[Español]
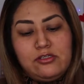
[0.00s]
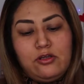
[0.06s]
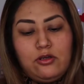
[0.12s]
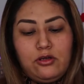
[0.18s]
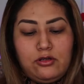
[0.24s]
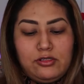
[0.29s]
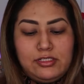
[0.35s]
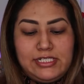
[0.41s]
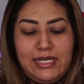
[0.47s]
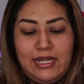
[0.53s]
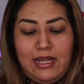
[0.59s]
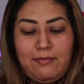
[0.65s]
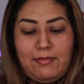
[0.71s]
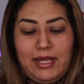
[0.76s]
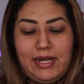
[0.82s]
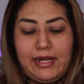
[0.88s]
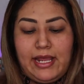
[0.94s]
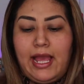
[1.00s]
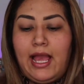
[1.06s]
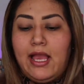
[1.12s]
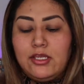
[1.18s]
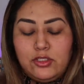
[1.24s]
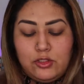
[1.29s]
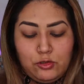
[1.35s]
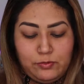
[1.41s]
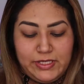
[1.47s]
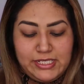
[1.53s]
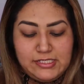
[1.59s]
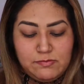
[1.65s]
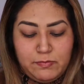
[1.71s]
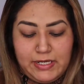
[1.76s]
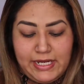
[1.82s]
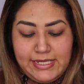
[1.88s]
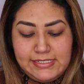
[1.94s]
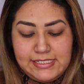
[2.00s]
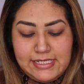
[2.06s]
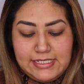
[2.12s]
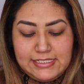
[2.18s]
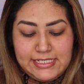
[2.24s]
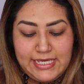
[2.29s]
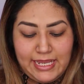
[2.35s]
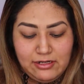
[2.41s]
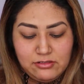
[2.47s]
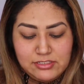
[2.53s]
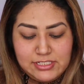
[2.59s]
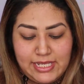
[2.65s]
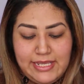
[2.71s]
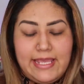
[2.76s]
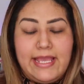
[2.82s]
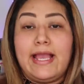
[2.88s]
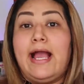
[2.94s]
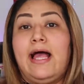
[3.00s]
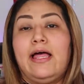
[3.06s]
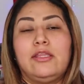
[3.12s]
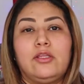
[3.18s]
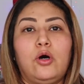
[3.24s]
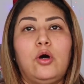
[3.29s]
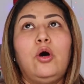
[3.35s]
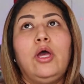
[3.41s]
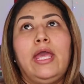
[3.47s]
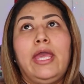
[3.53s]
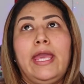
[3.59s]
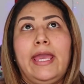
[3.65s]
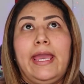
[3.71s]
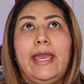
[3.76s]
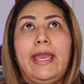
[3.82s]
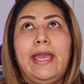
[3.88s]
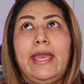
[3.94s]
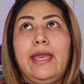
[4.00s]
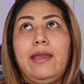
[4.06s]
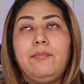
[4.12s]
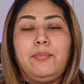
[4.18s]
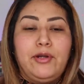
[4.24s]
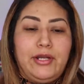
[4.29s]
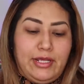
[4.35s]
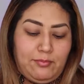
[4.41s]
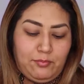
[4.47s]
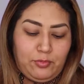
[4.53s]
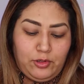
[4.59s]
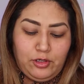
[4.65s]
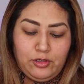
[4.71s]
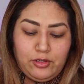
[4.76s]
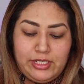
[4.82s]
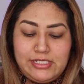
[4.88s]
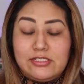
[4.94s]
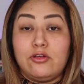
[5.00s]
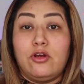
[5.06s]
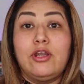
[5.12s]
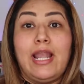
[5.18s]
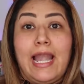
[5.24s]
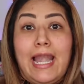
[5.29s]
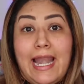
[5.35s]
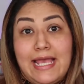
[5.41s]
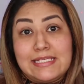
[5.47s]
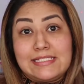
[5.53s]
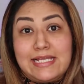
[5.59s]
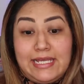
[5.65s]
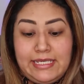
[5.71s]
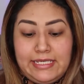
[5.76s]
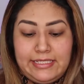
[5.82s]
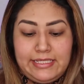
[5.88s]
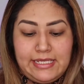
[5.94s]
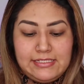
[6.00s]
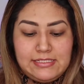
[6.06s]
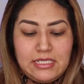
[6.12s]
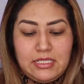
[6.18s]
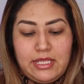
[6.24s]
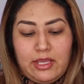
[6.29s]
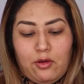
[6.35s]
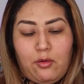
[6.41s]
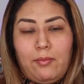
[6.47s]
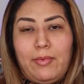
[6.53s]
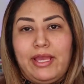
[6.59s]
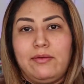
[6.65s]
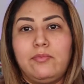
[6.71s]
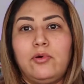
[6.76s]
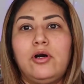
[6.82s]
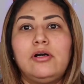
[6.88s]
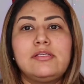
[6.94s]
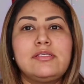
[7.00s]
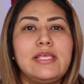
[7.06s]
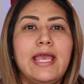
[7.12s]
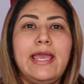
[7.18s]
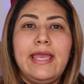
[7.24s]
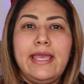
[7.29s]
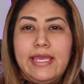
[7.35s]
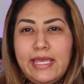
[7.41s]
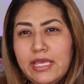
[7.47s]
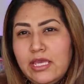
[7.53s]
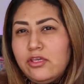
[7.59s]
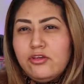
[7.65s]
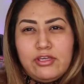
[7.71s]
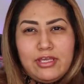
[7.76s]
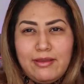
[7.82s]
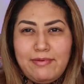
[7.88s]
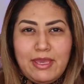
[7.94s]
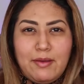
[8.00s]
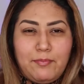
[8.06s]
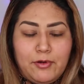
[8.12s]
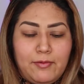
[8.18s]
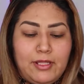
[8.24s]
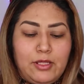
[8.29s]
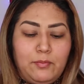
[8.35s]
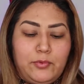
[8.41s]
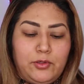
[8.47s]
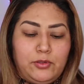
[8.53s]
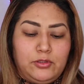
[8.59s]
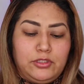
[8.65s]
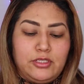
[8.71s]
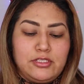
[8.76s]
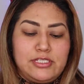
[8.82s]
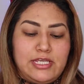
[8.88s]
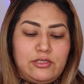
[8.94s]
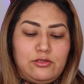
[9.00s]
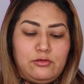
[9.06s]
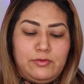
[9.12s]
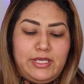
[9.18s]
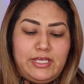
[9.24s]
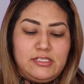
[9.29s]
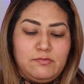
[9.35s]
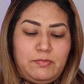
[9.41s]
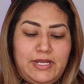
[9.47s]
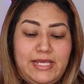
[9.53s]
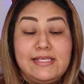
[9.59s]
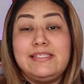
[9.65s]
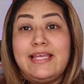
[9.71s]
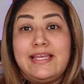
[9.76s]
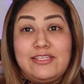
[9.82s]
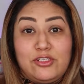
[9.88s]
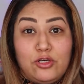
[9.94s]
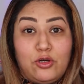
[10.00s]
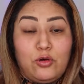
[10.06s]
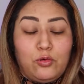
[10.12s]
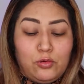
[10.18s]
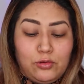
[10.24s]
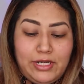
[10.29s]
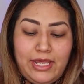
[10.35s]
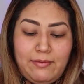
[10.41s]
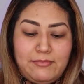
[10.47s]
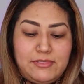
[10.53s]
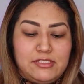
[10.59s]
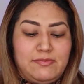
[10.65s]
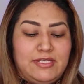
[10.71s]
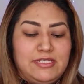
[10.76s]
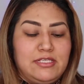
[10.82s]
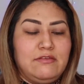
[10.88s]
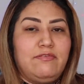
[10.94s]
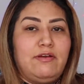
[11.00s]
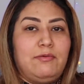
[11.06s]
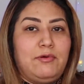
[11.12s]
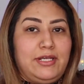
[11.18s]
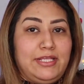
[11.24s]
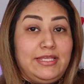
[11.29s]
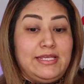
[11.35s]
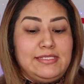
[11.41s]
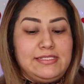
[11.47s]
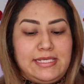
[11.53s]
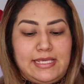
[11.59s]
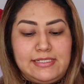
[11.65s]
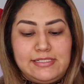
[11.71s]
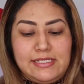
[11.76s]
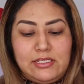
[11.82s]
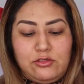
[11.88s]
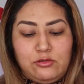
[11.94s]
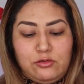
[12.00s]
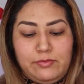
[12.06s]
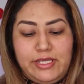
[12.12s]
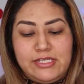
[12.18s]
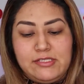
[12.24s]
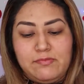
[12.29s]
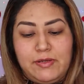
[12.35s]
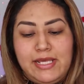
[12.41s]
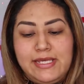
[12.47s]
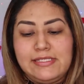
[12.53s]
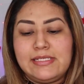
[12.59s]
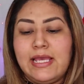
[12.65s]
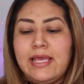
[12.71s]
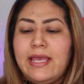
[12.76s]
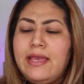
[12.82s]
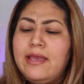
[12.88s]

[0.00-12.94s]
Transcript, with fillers: no conocen la marca Lluvias Place, ya nos ha llegado, eh, por ejemplo, lo que son las cajitas de Oh My Box. Y yo ya había probado productos de Lluvias Place. De hecho, una de mis bases favoritas es de Lluvias Place.